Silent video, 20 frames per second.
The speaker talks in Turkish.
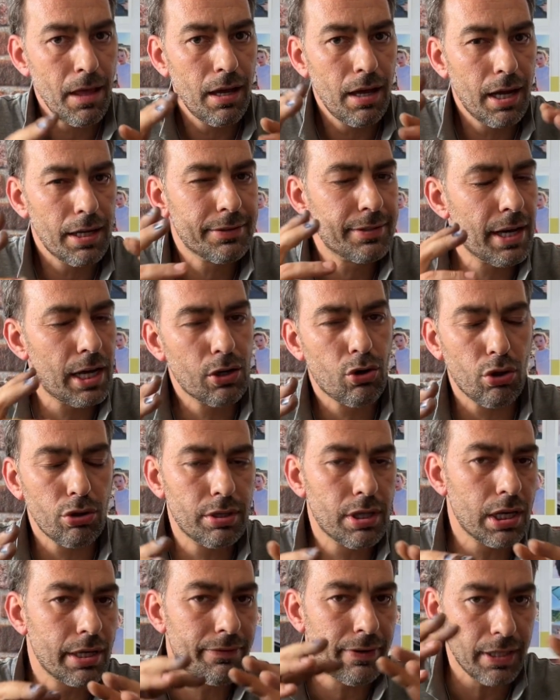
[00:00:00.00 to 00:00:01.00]
Hata
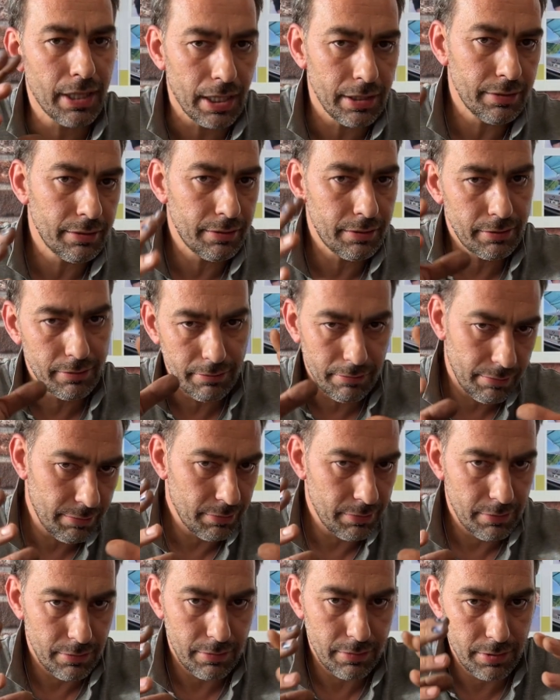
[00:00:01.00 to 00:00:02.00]
kodları falan
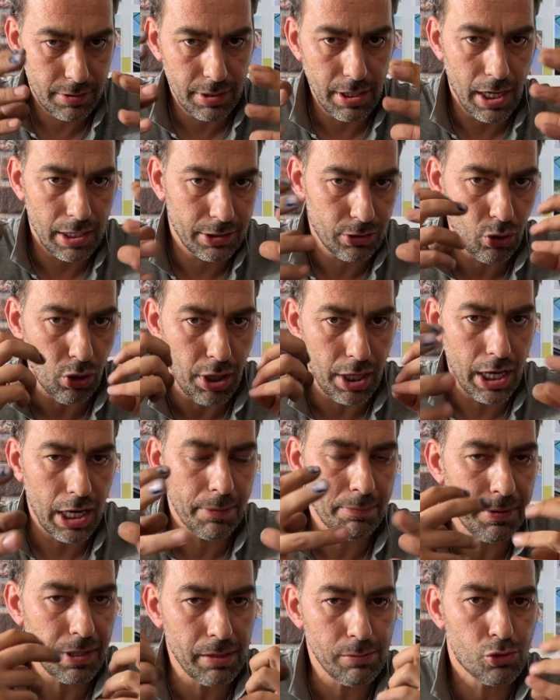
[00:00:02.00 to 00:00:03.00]
işte artık öyle
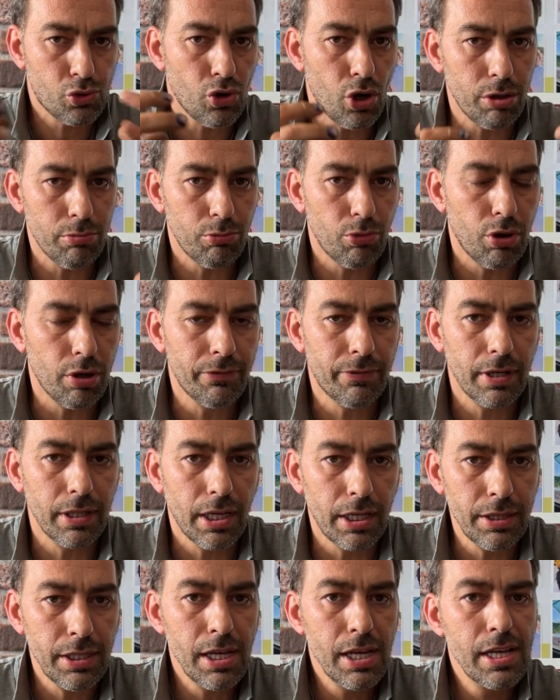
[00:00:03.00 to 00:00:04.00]
yanıp yanıp sönmüyor
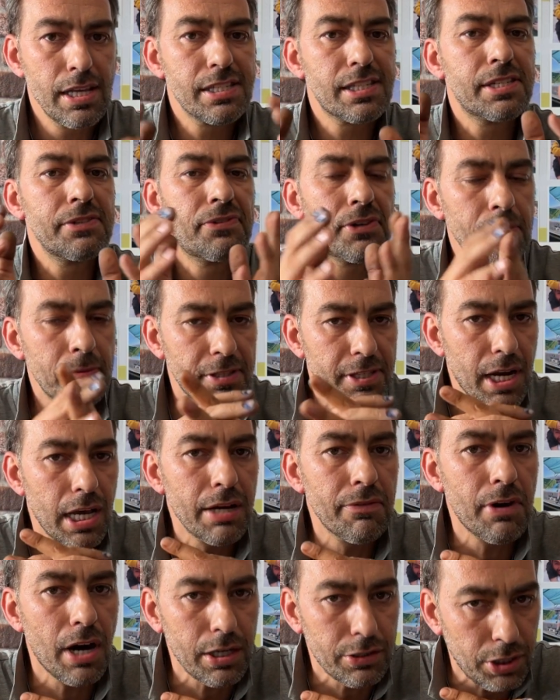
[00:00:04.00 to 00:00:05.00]
falan. Sıfır bir
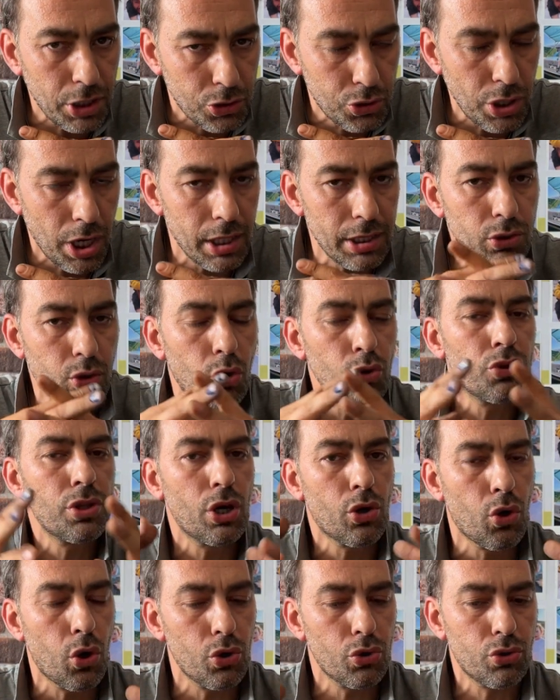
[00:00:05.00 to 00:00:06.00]
tane var aldık onu
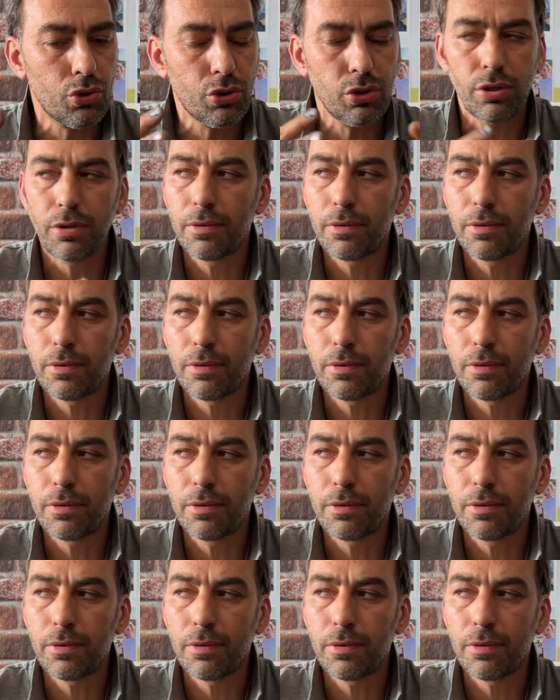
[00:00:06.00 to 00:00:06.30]
da koyduk.